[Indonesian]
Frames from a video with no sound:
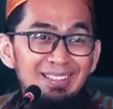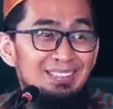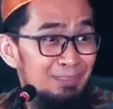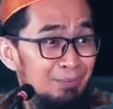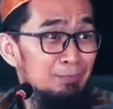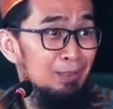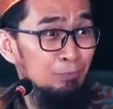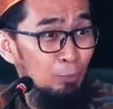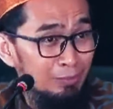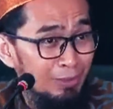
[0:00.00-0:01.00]
Sama
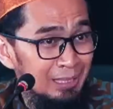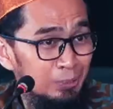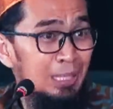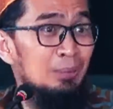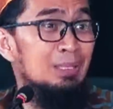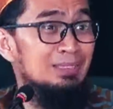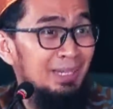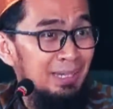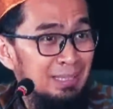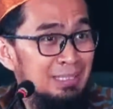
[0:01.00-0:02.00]
perempuan begitu, kalau
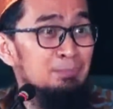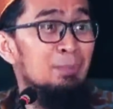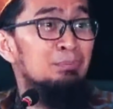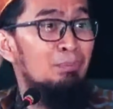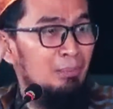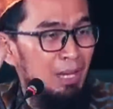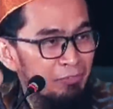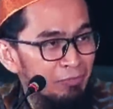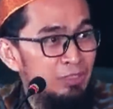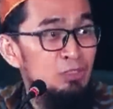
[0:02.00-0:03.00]
disakiti cepat
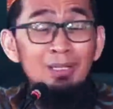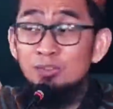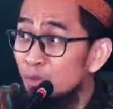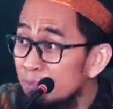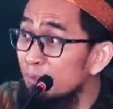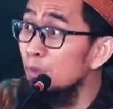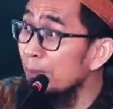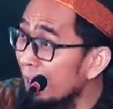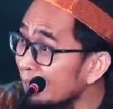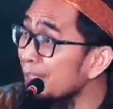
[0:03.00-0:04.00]
memaafkan, cuma sulit
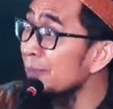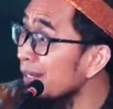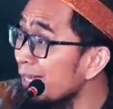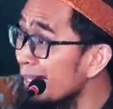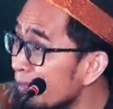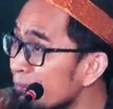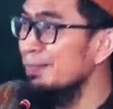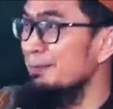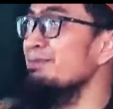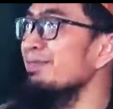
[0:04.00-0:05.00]
melupakan apa yang
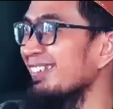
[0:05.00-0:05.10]
dialami.